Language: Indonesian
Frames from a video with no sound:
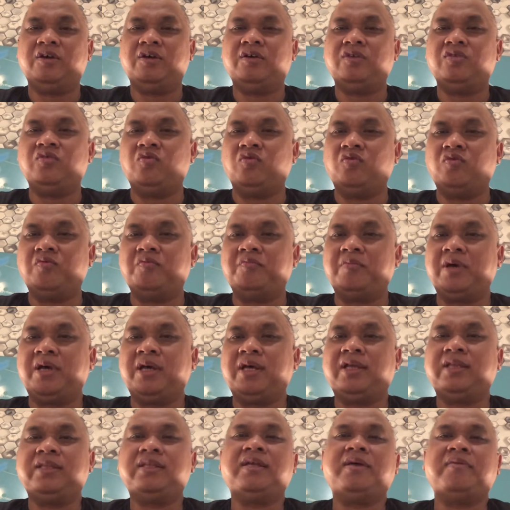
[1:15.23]
Di
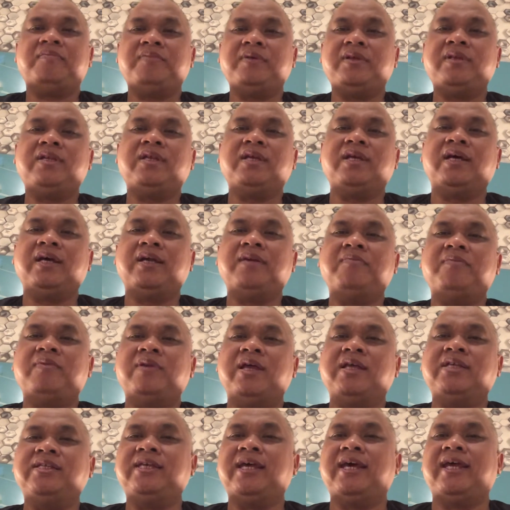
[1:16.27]
rumah tapi dengan
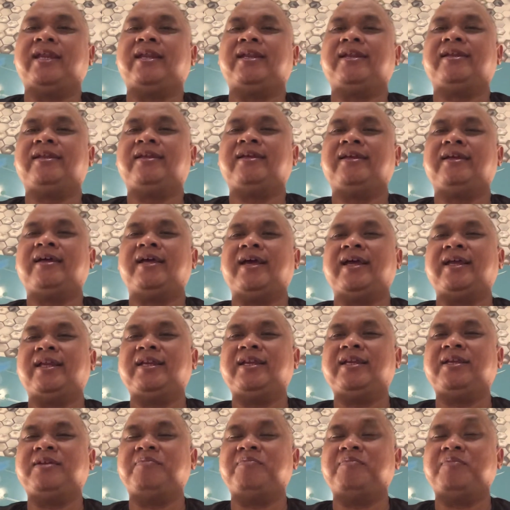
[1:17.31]
belajar. Nah ini
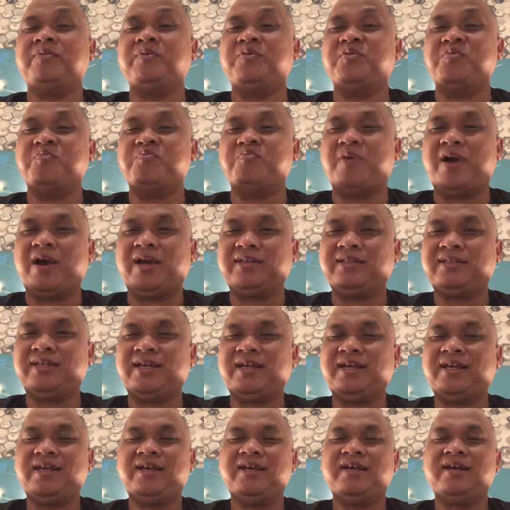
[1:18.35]
dipaksa